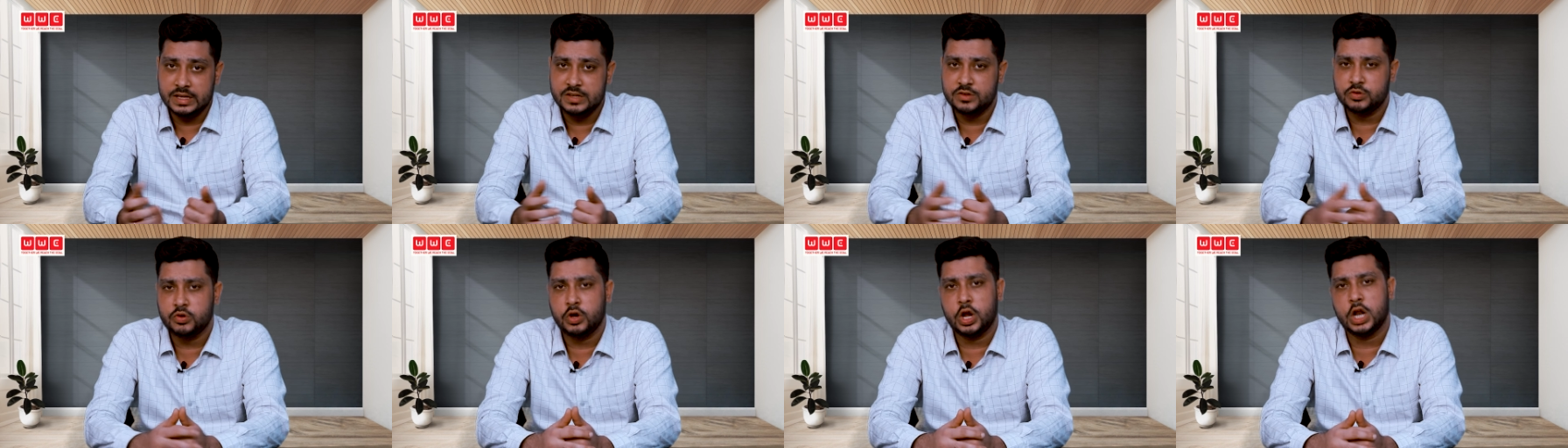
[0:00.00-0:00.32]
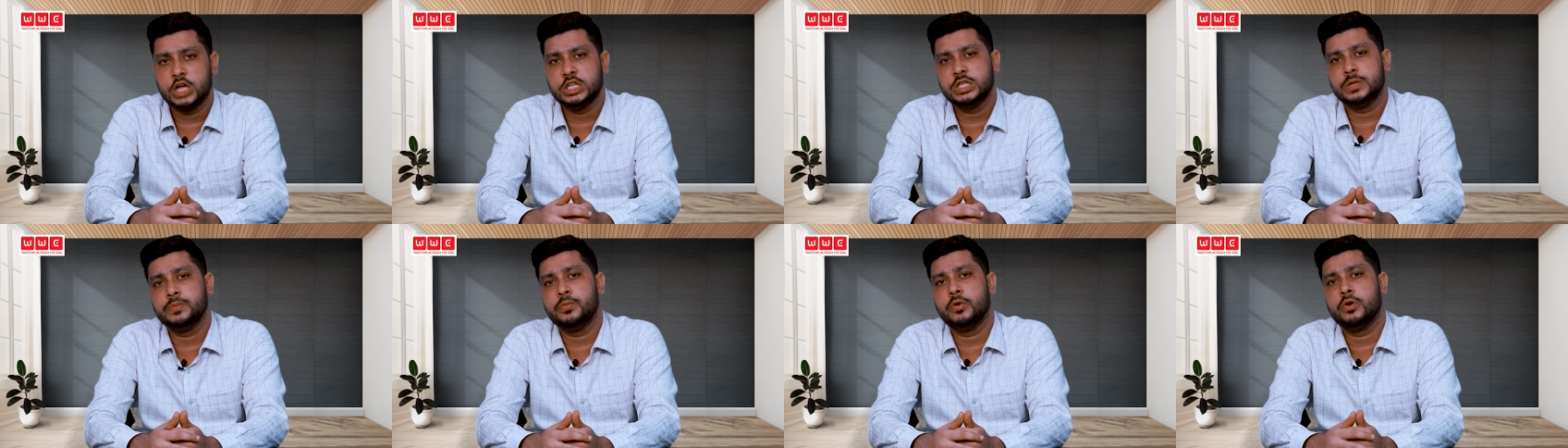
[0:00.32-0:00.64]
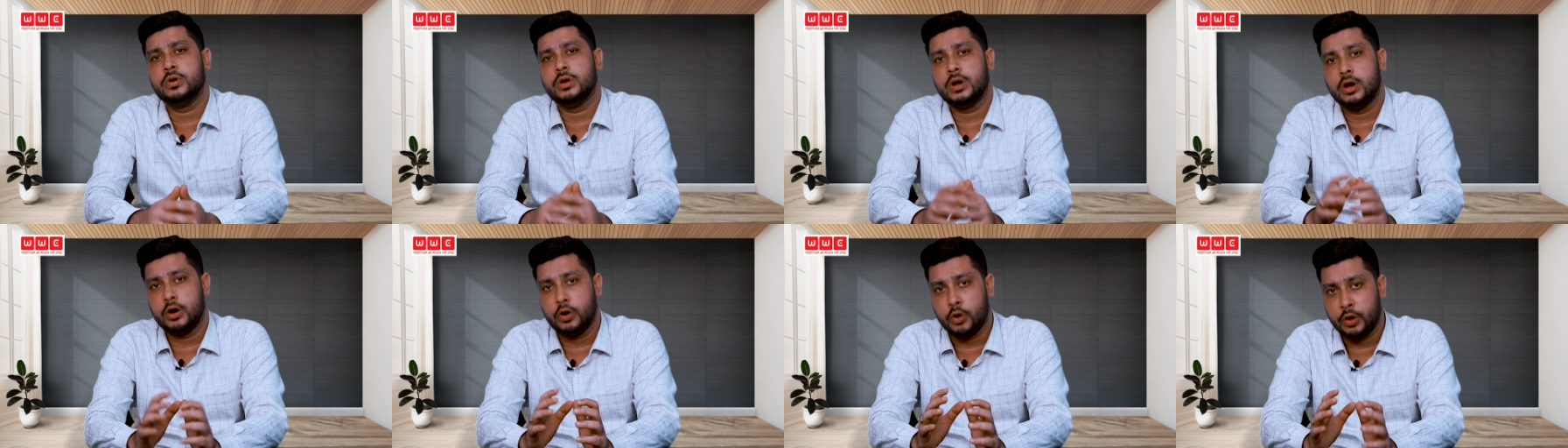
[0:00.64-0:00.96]
স্কলারশিপ
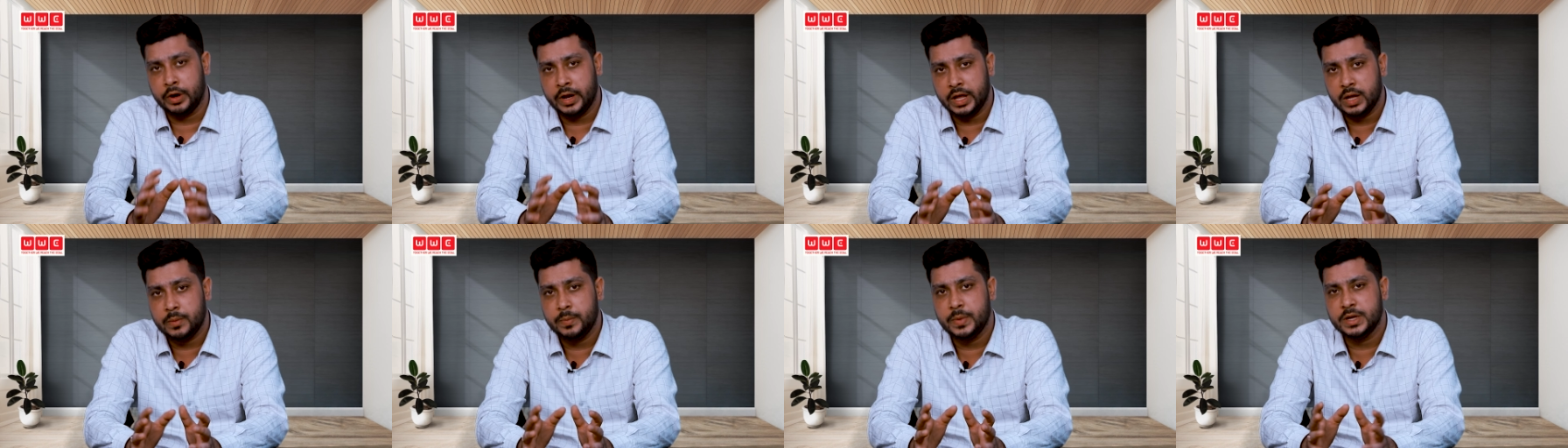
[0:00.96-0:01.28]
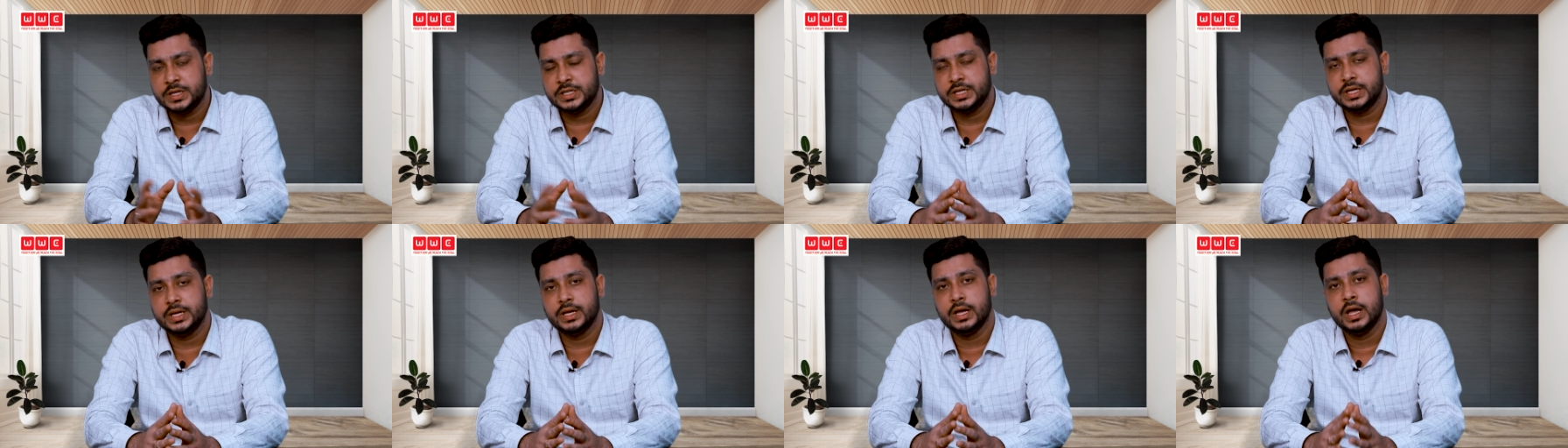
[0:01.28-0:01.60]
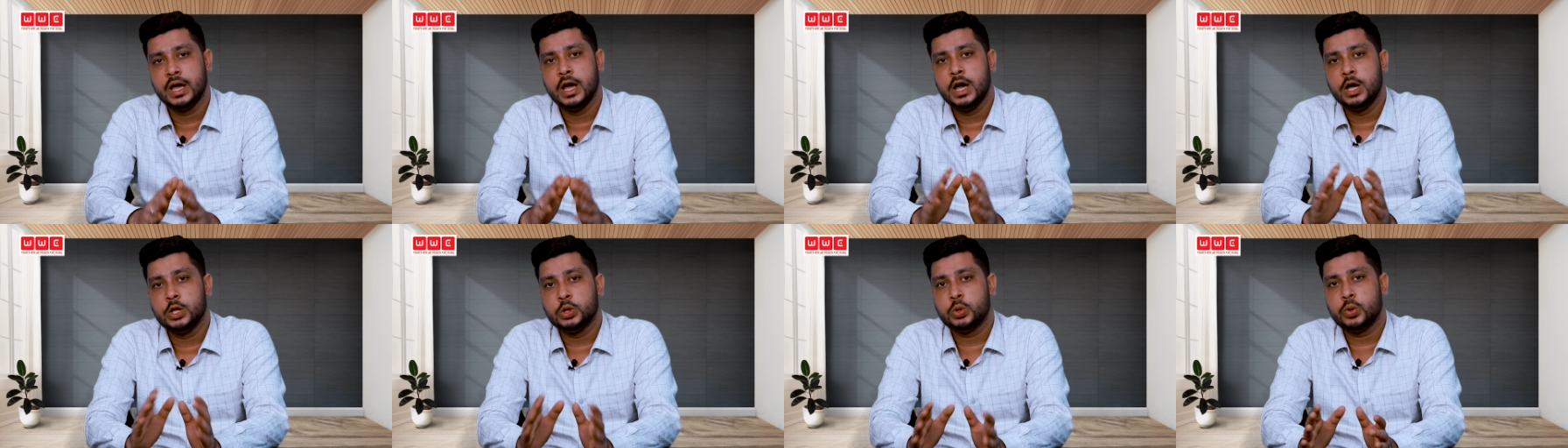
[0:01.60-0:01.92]
অনেক বেশি
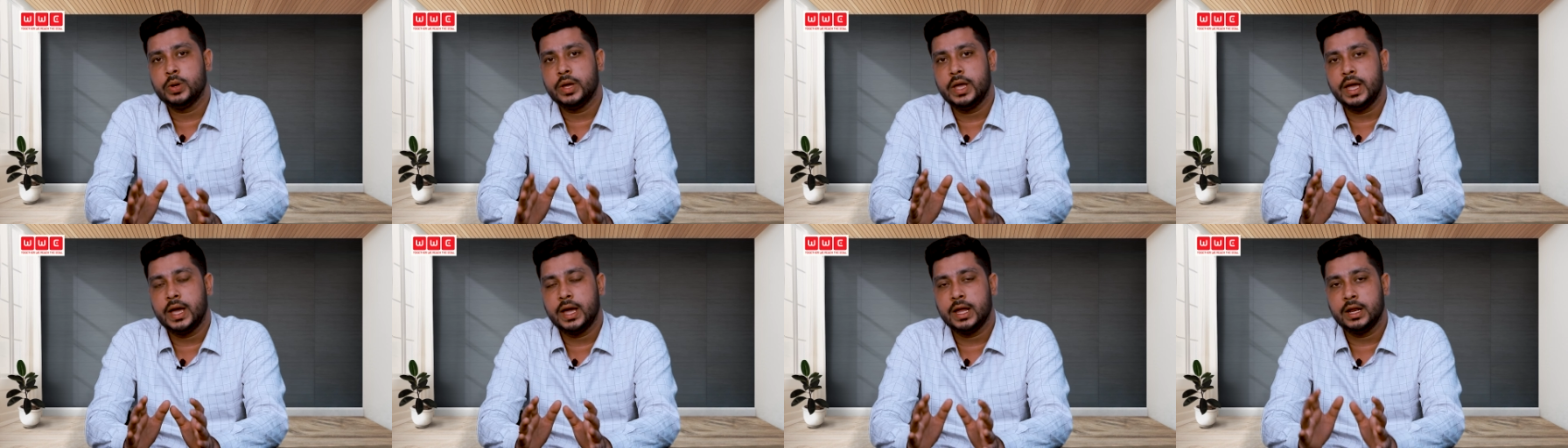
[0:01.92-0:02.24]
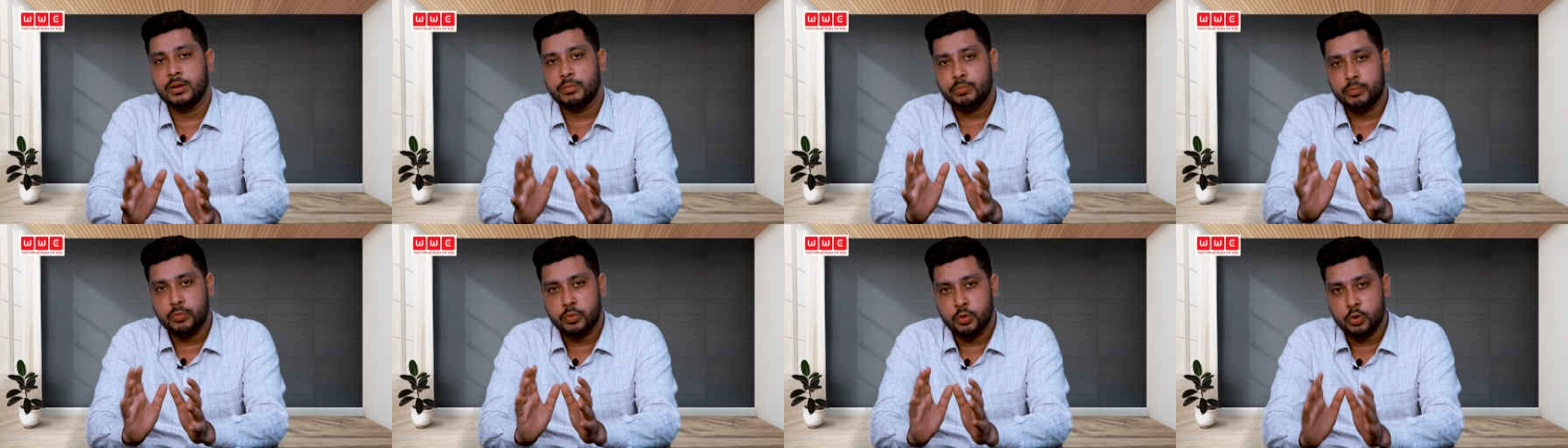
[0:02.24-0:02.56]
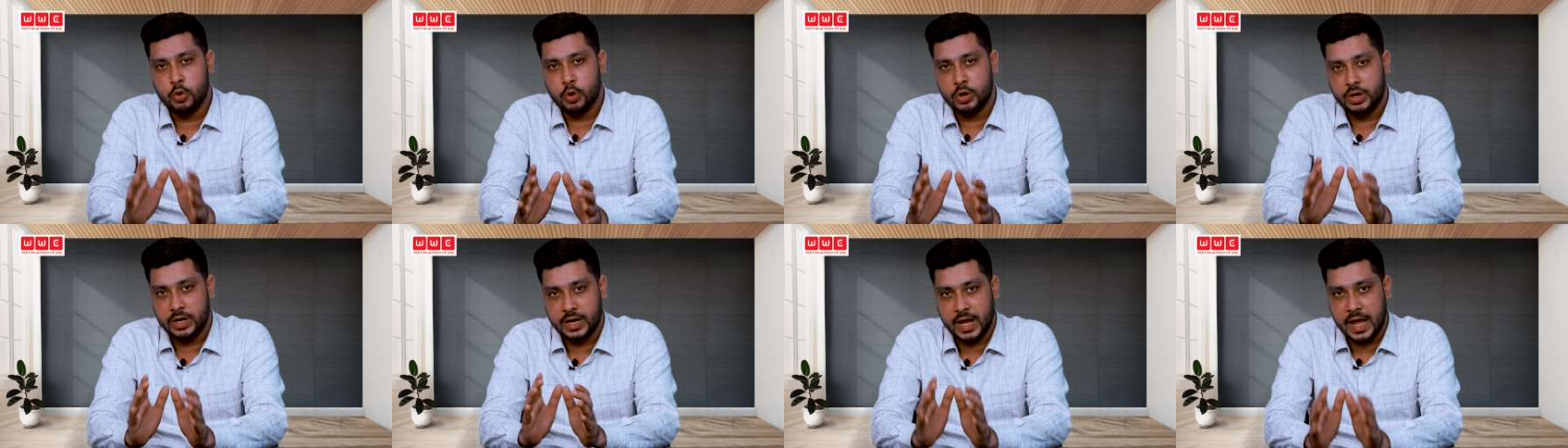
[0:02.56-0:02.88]
তো এখানে পুরো